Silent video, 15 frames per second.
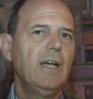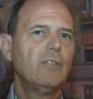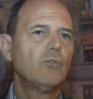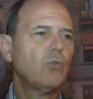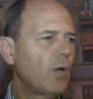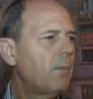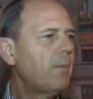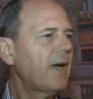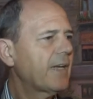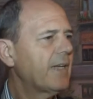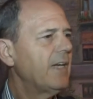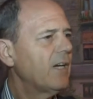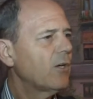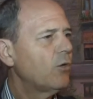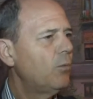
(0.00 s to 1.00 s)
sulla
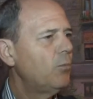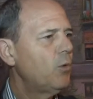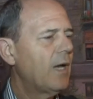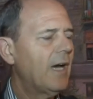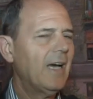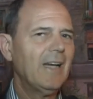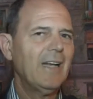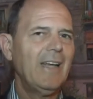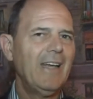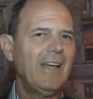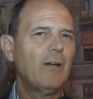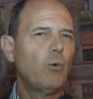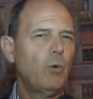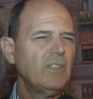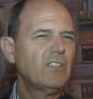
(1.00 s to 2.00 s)
macchina comunale
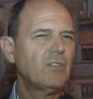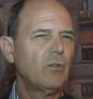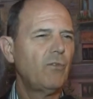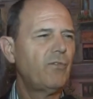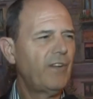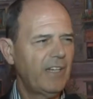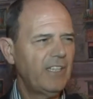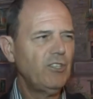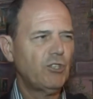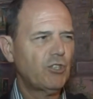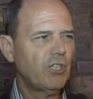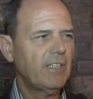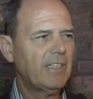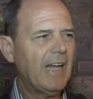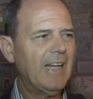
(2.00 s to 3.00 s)
e questo
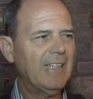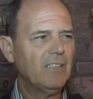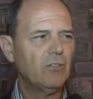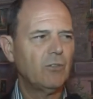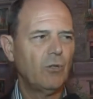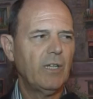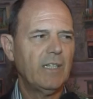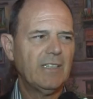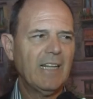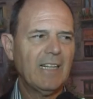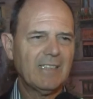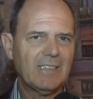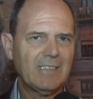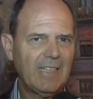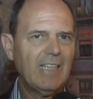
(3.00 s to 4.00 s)
ferisce tanto e
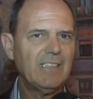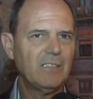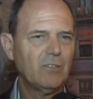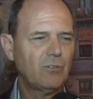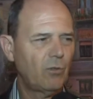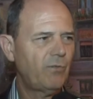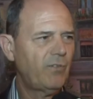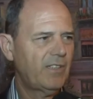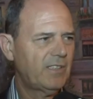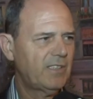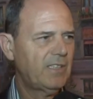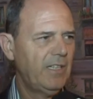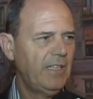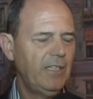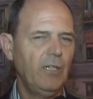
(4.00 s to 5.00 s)
dà tanto
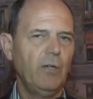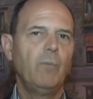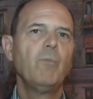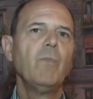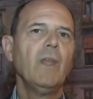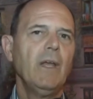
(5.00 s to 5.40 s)
fastidio.